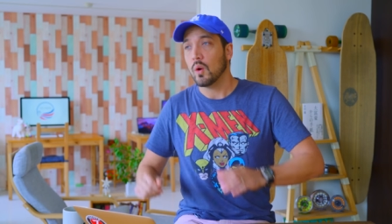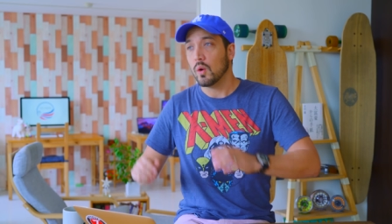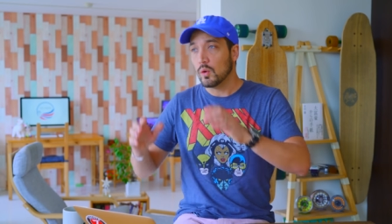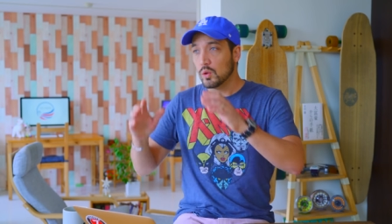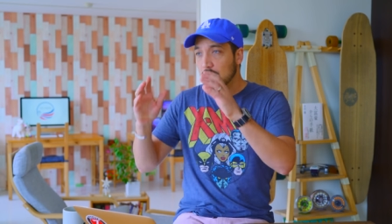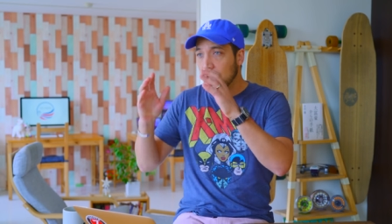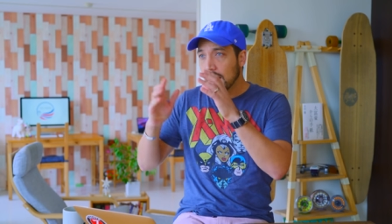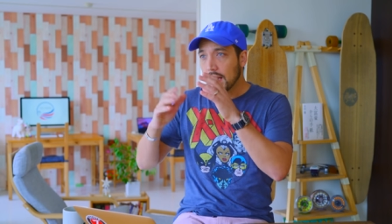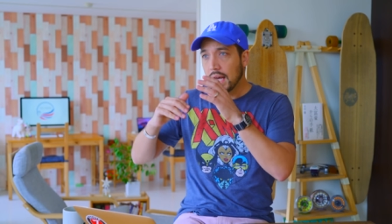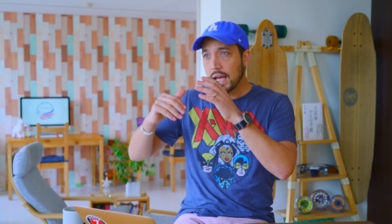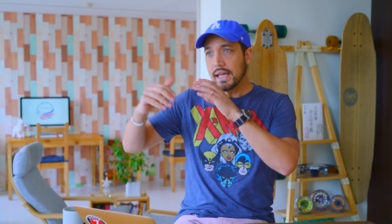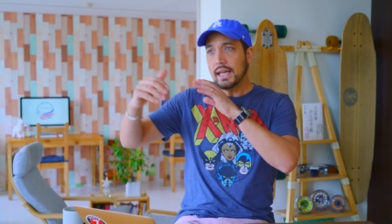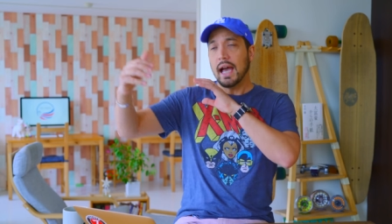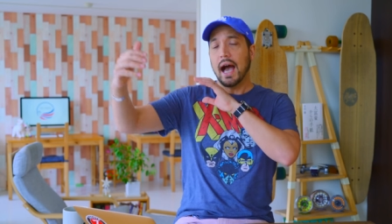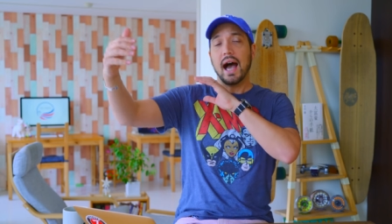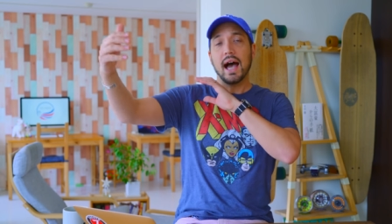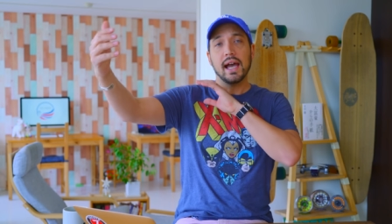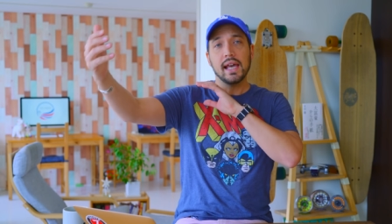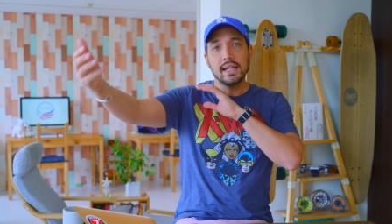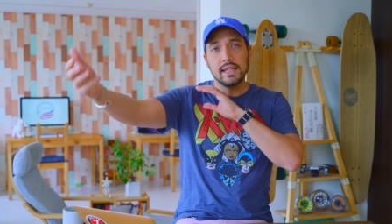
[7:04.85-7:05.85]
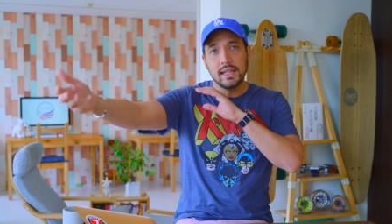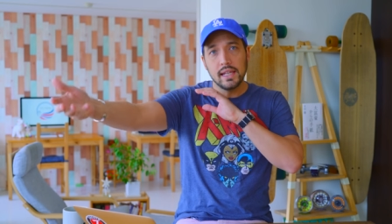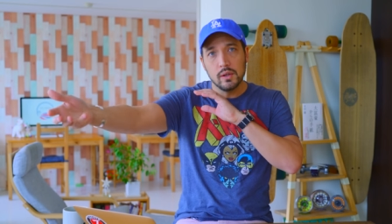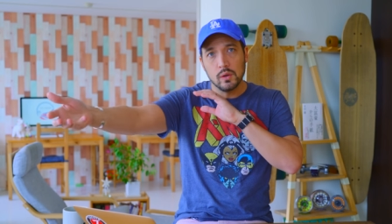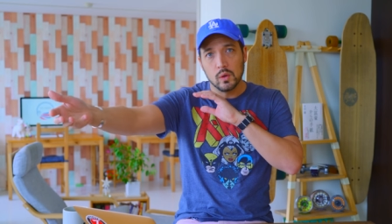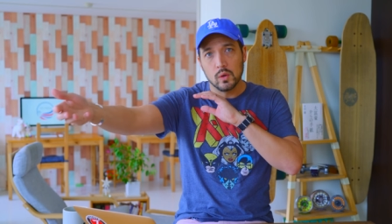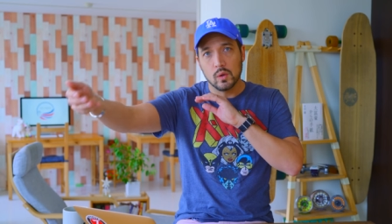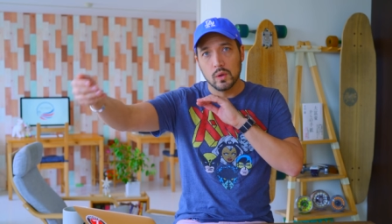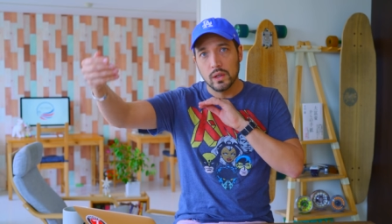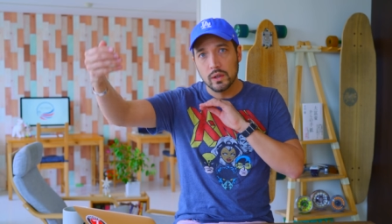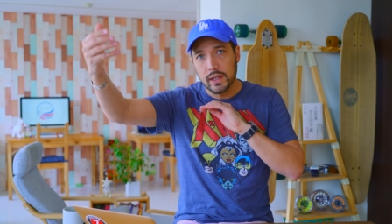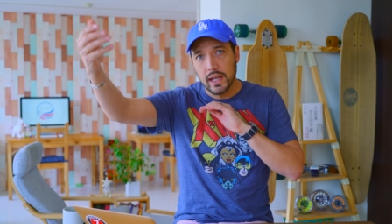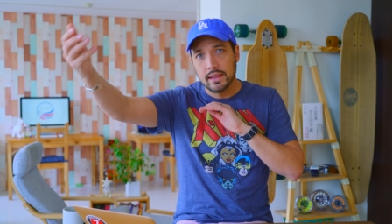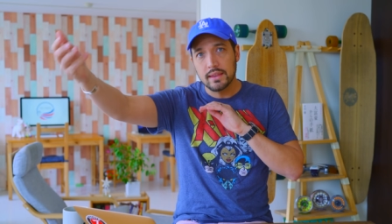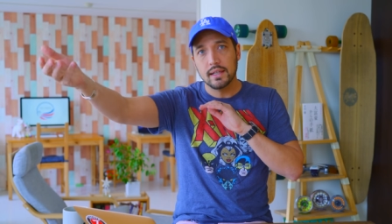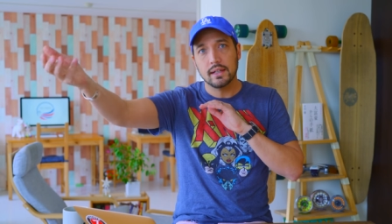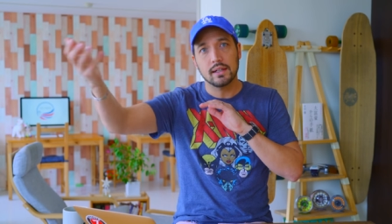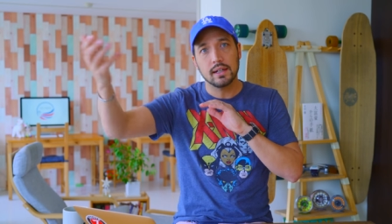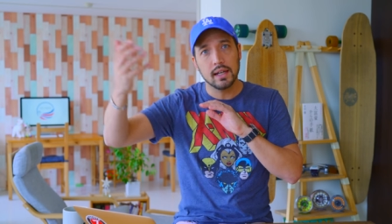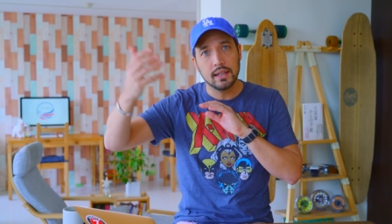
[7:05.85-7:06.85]
お互い相手をこれを
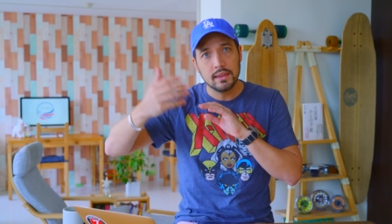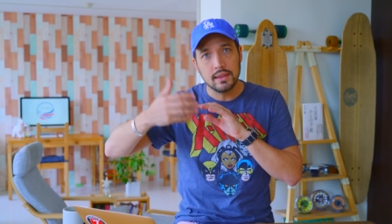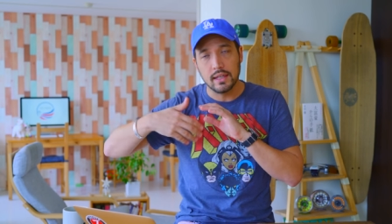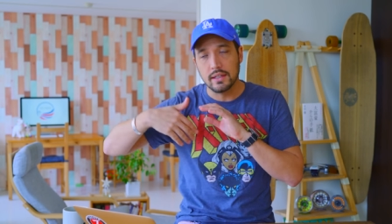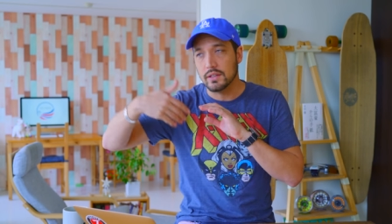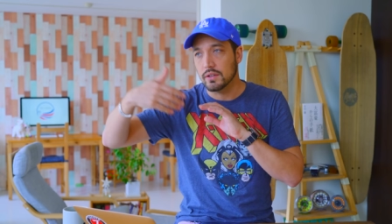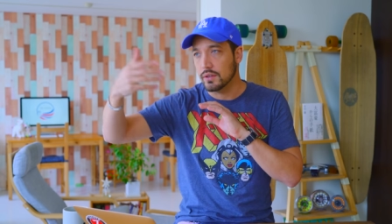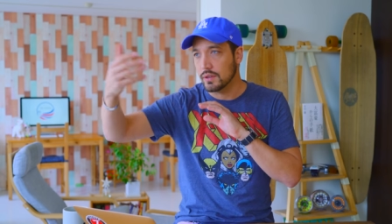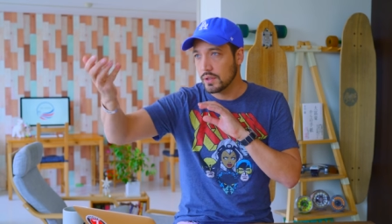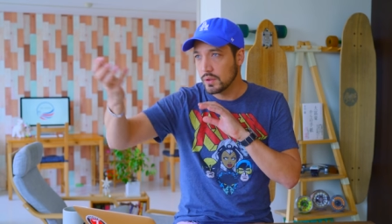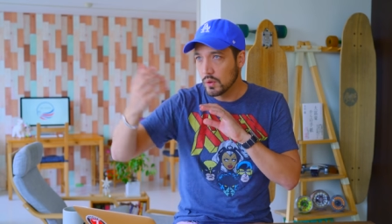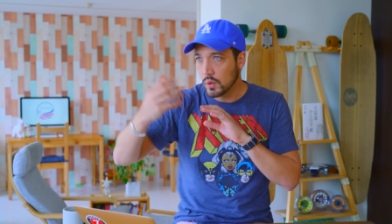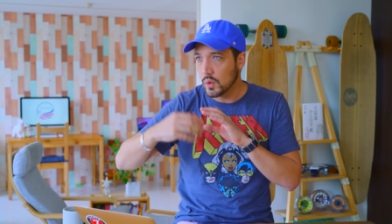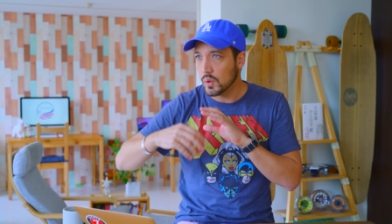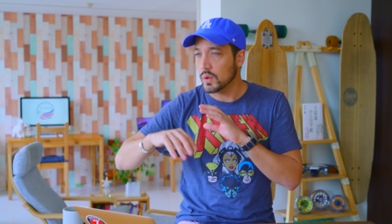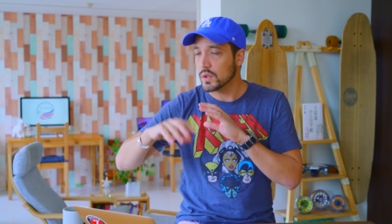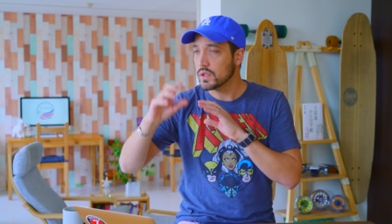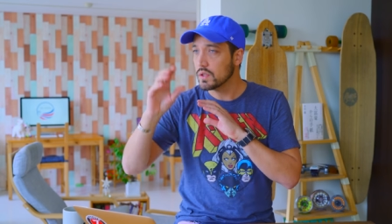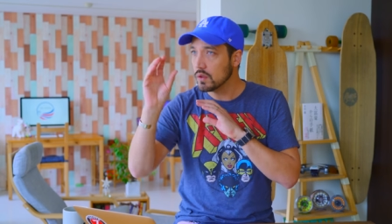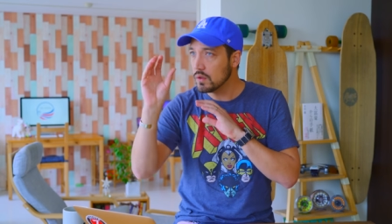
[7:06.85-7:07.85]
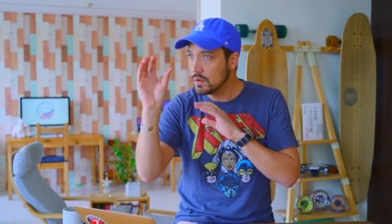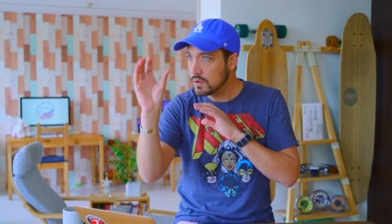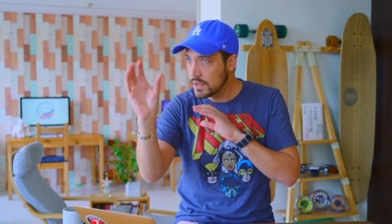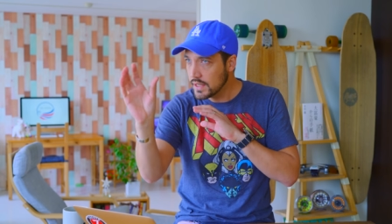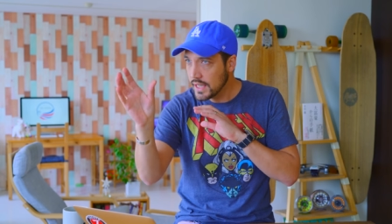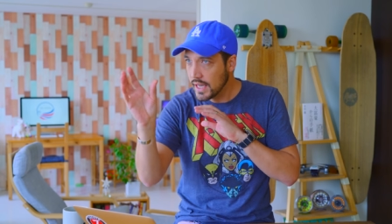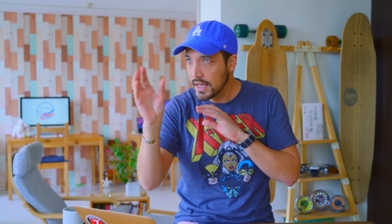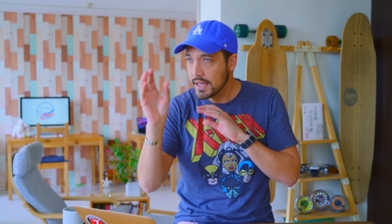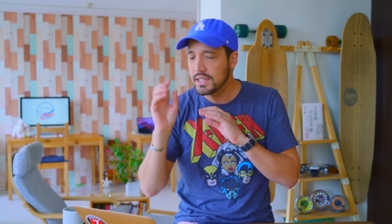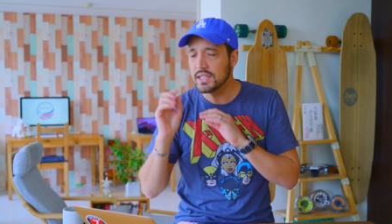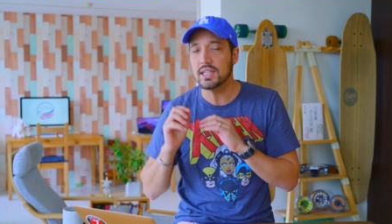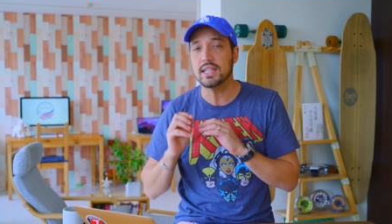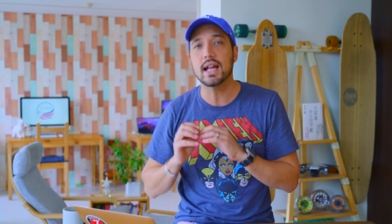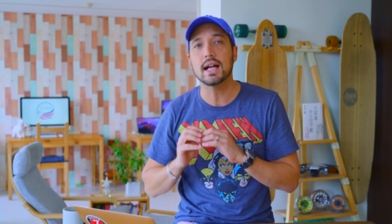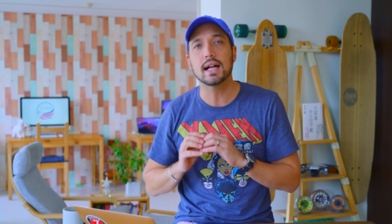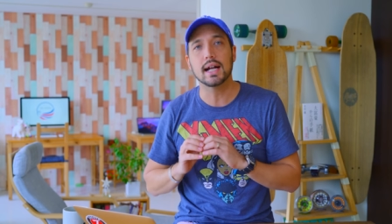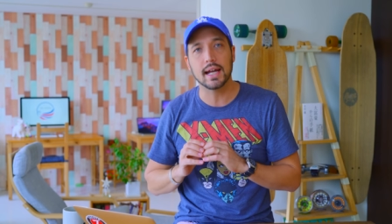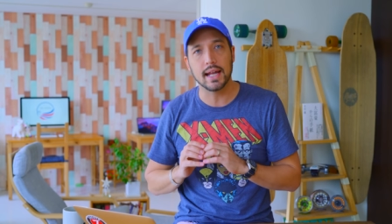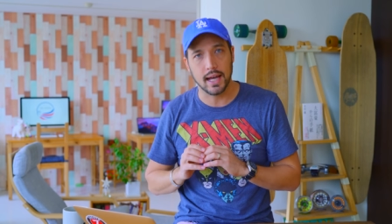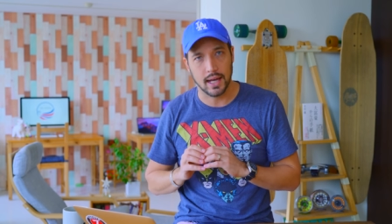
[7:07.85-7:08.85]
やってくれっていう人を尊敬し
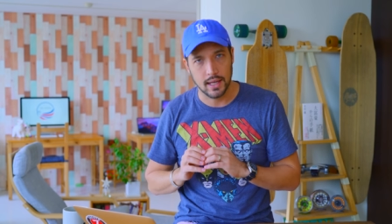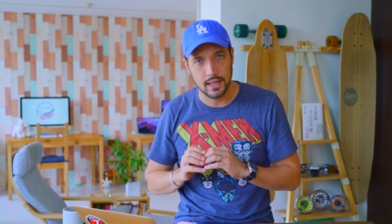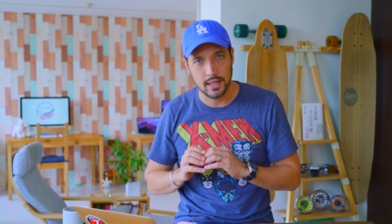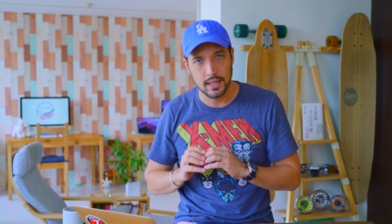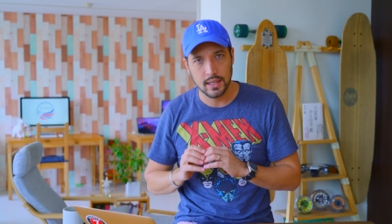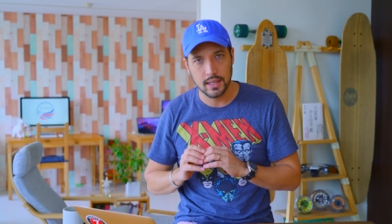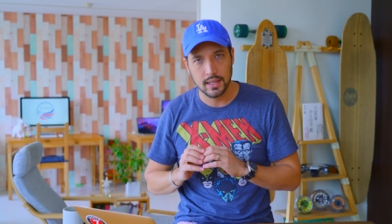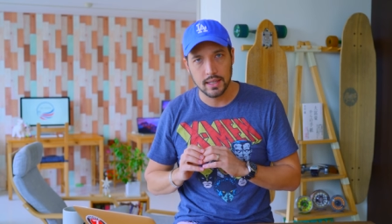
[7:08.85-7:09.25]
ながら、